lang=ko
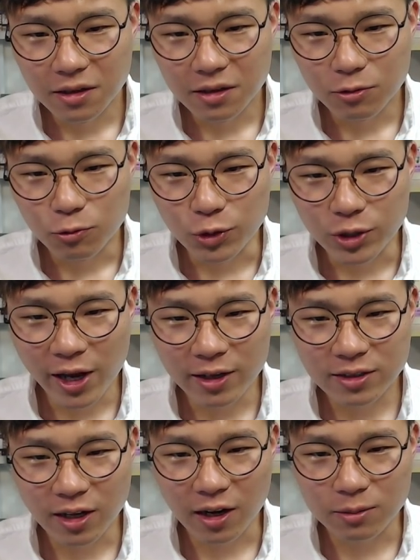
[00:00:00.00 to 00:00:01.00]
위대한
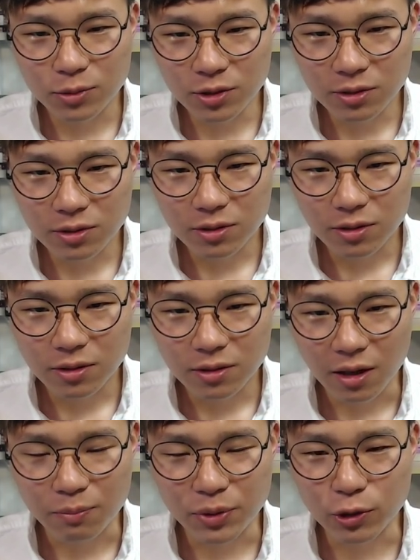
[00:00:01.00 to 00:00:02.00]
사람은
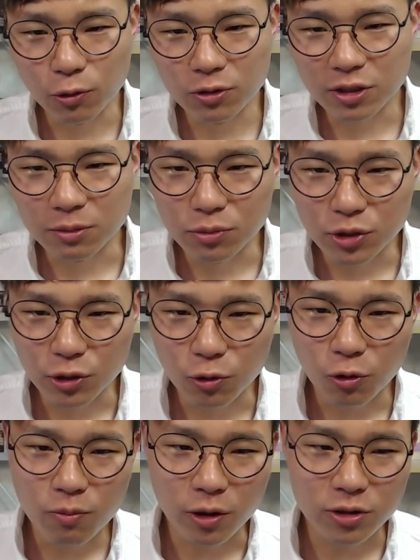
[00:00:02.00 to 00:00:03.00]
아, 비교는
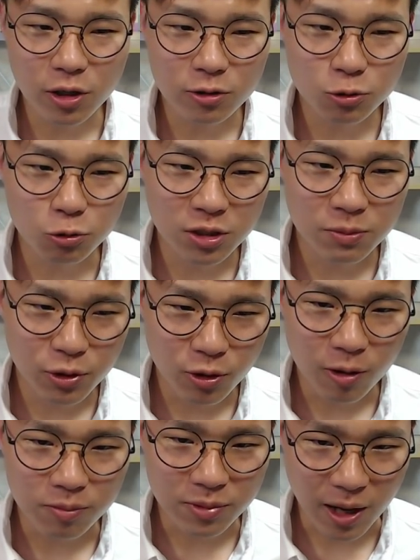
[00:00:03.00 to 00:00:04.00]
금물이고 명성은 조칠 필요가
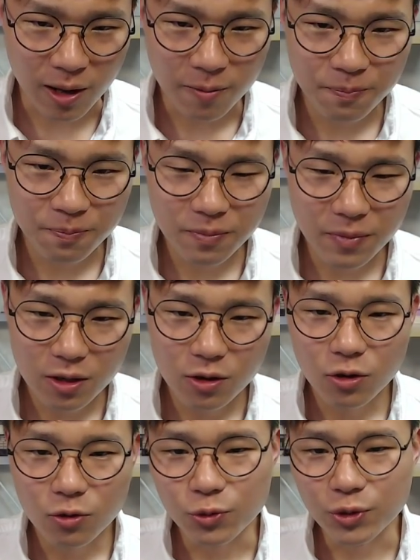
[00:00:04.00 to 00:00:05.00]
없다.
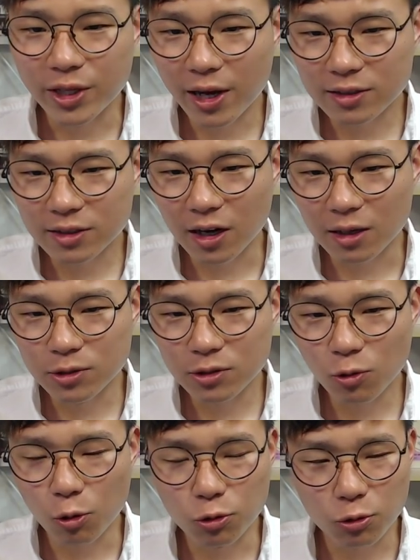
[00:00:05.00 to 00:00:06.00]
위대한 사람은
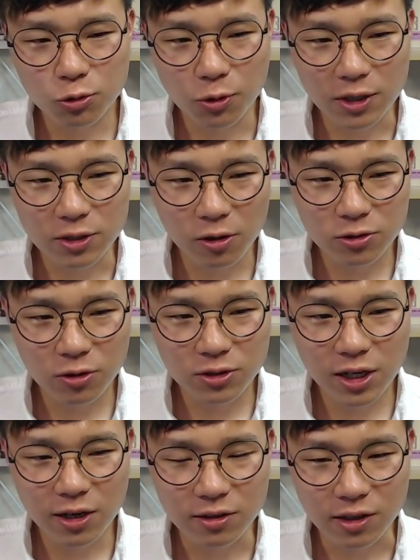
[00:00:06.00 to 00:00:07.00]
고독 속에서
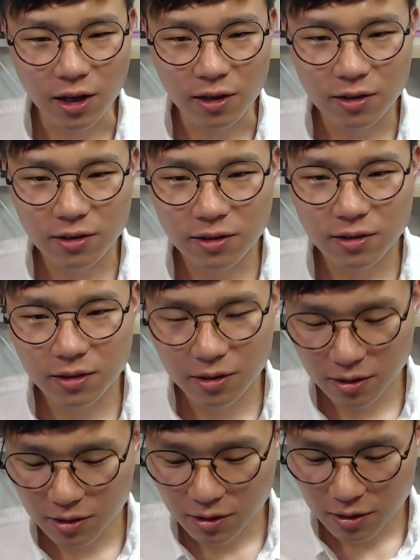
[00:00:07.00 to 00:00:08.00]
성장한다.
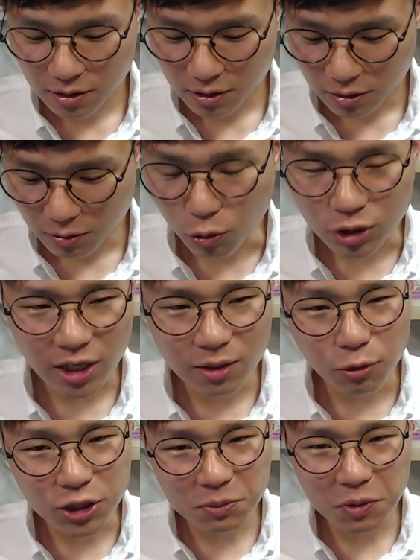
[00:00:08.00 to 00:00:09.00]
목차를
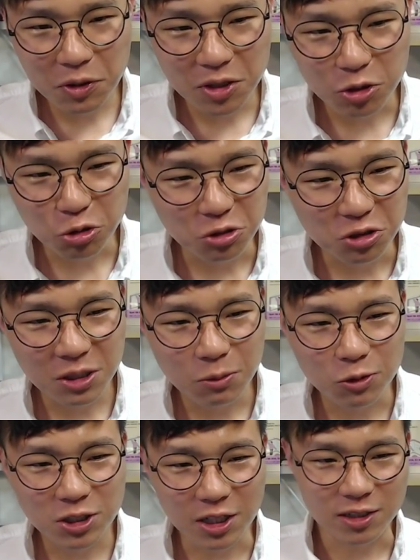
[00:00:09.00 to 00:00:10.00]
보시면 대충 느낌이
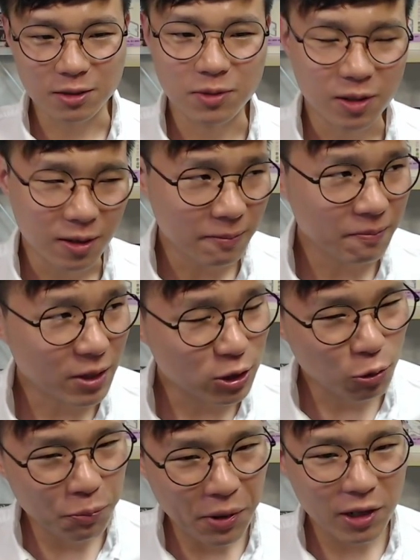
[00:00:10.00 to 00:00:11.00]
오시지 않습니까? 이
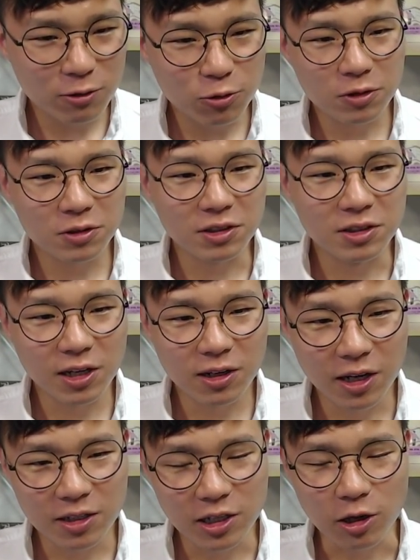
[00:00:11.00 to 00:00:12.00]
쇼펜하우어는 인생을
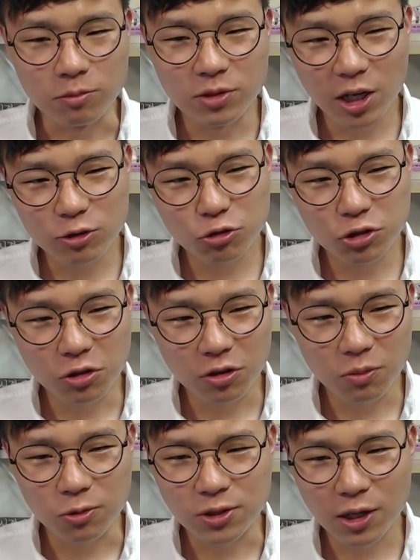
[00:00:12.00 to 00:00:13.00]
굉장히 염세주의적으로
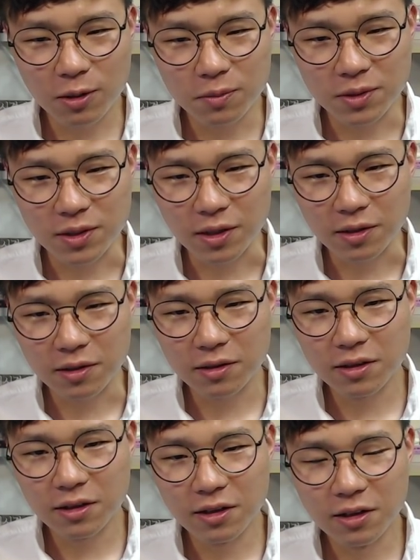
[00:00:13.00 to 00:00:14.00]
본 사람입니다.
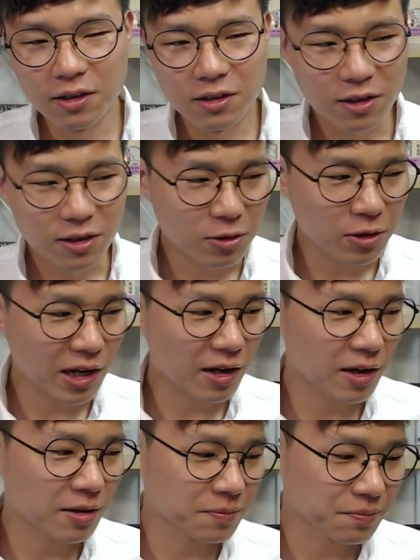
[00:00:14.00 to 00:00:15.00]
그래서
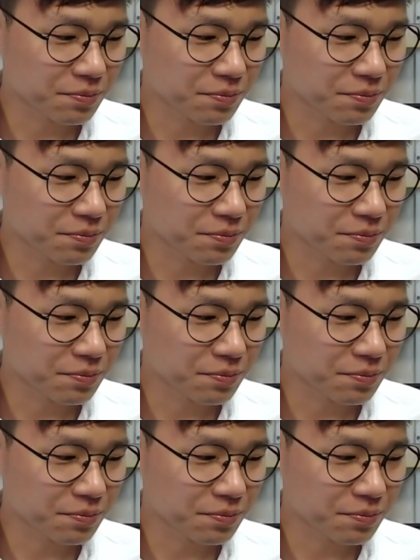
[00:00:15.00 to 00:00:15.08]
약간